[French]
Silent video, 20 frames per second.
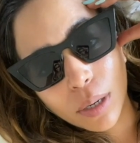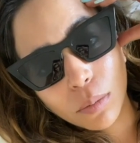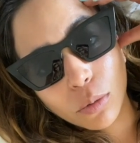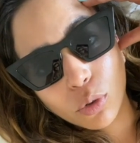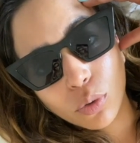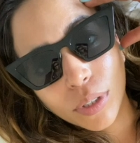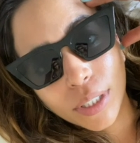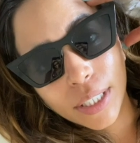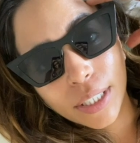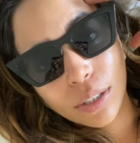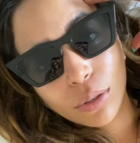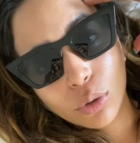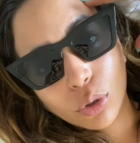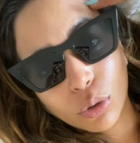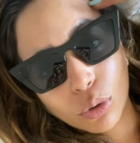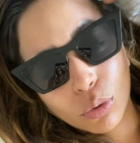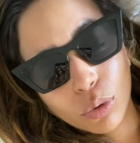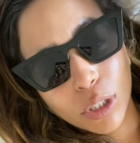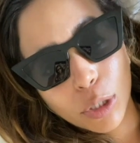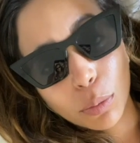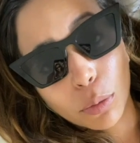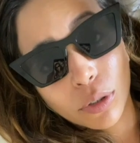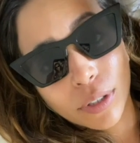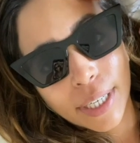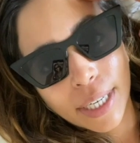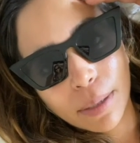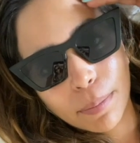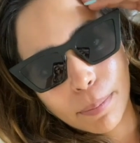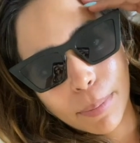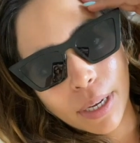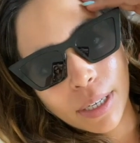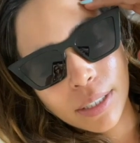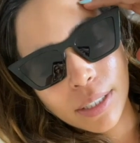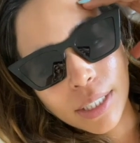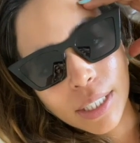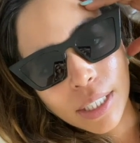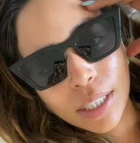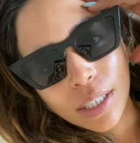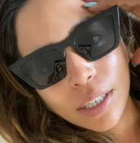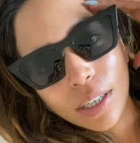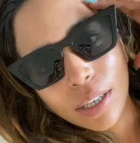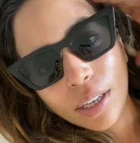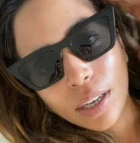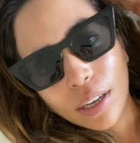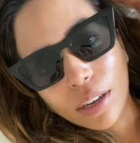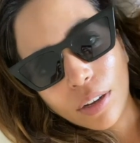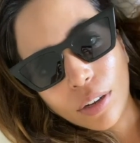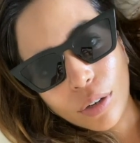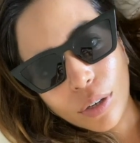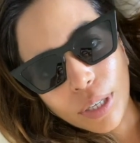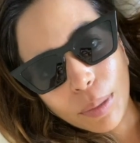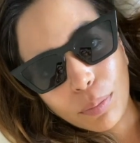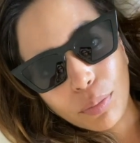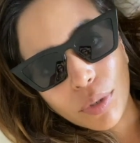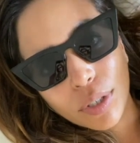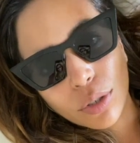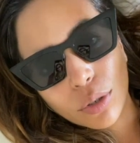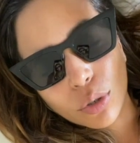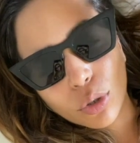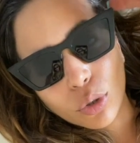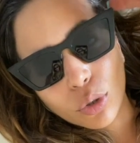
puis, comme je vous ai dit, aujourd'hui, je m'entraîne pas. Euh, et puis